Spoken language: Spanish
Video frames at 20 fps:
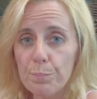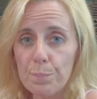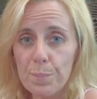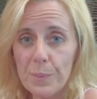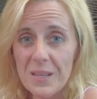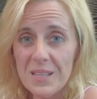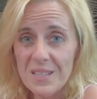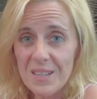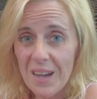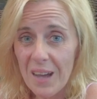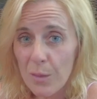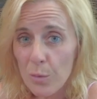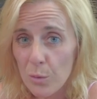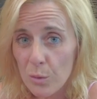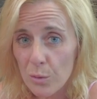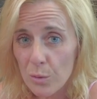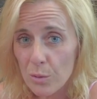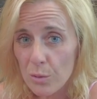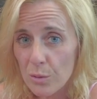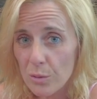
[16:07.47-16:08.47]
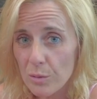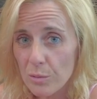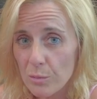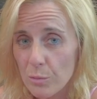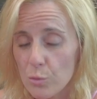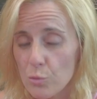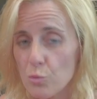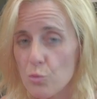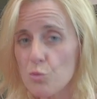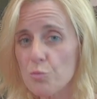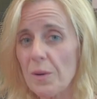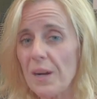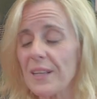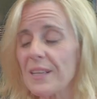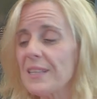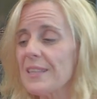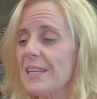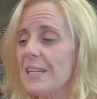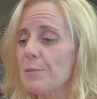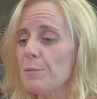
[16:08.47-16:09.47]
pescador, con sus
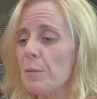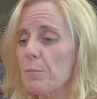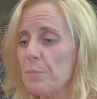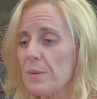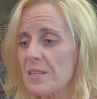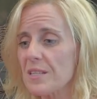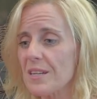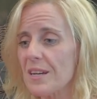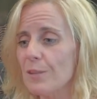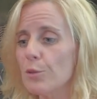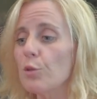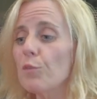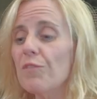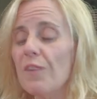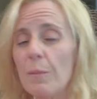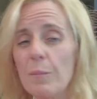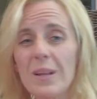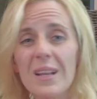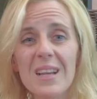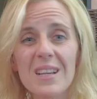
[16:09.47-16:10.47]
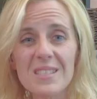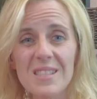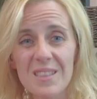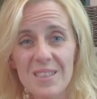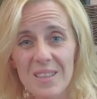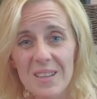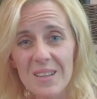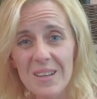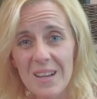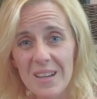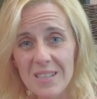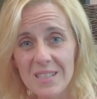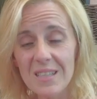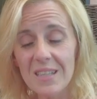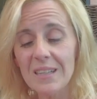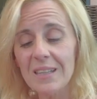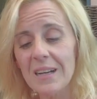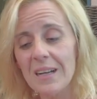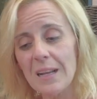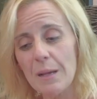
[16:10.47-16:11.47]
barquitas van pescando familias enteras, se
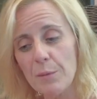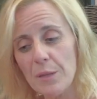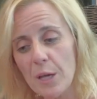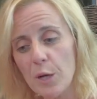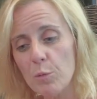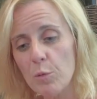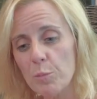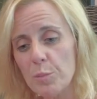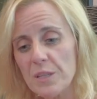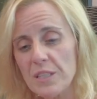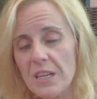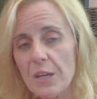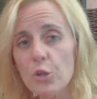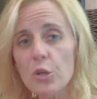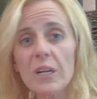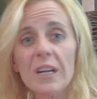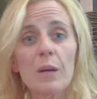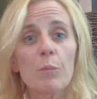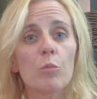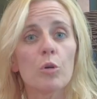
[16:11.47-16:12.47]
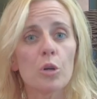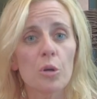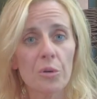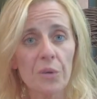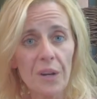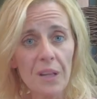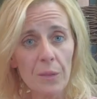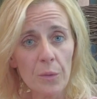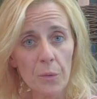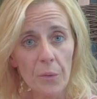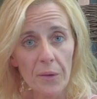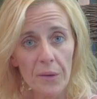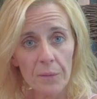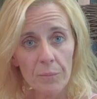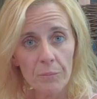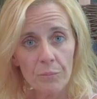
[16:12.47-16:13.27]
van a la vida como pescadores, que muy honrado, ¿eh? Pero